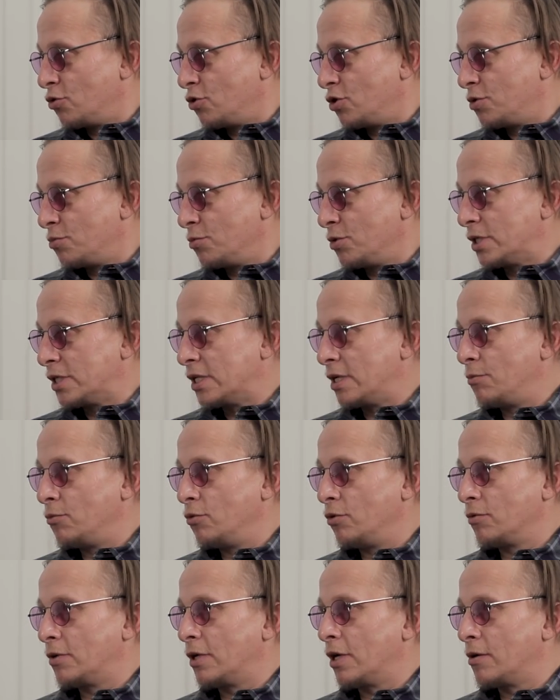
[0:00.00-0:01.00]
То есть мы
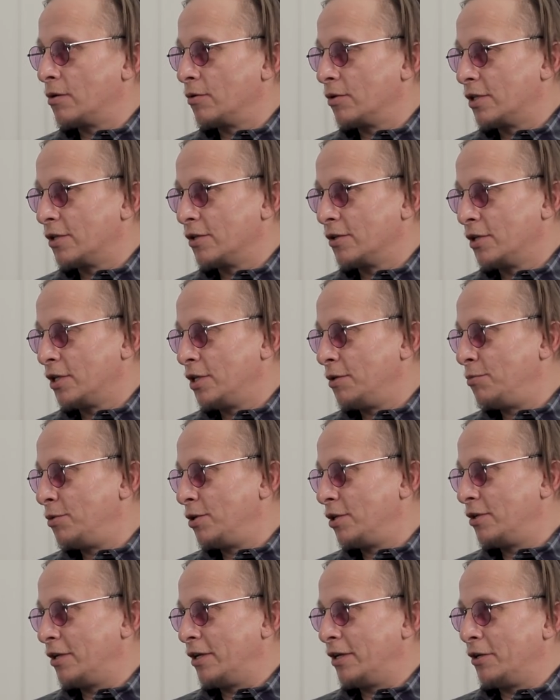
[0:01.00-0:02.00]
само, как это,
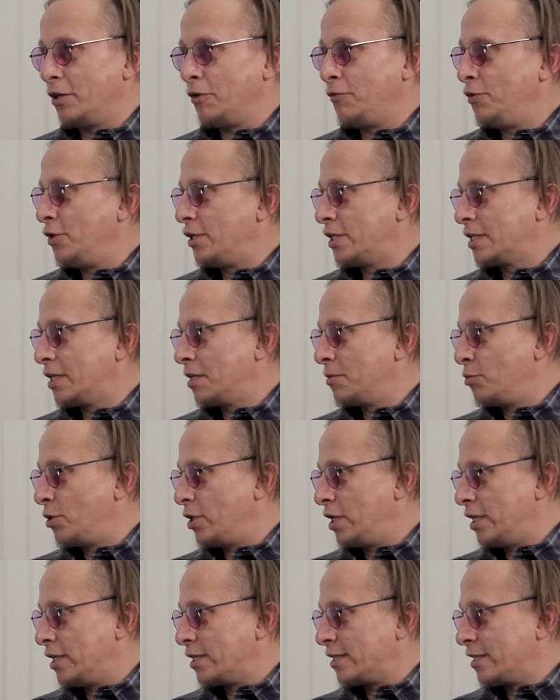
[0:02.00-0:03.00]
гибель, эльфийская
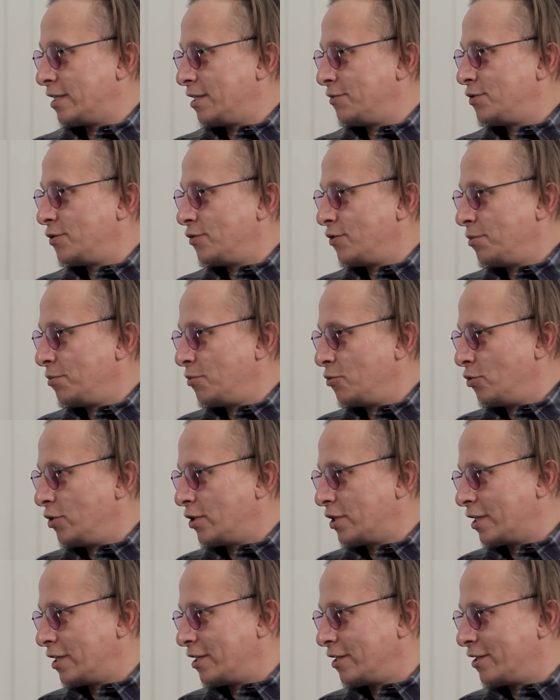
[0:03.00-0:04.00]
болезнь. Они все время
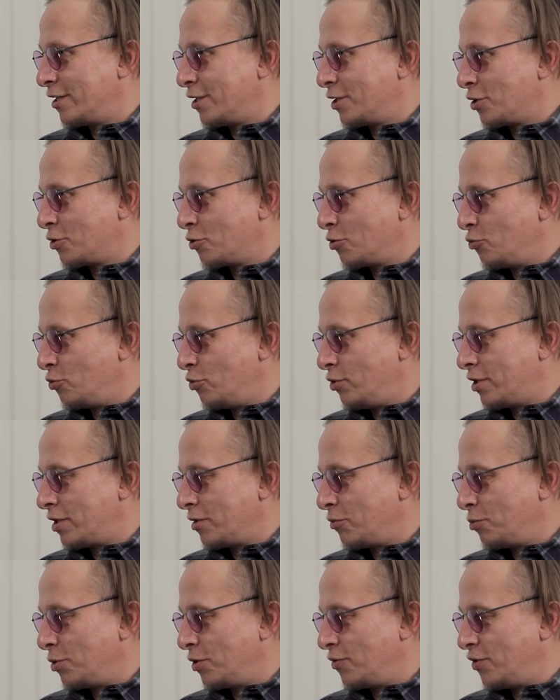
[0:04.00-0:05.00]
улетали на этот,
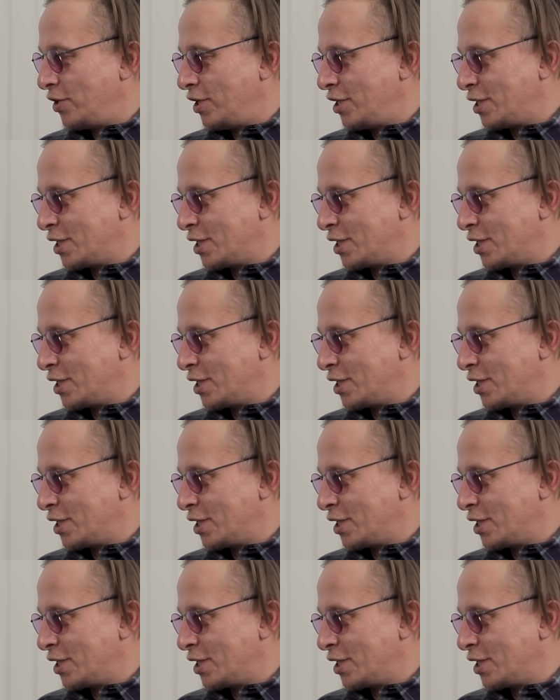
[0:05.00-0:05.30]
уплывали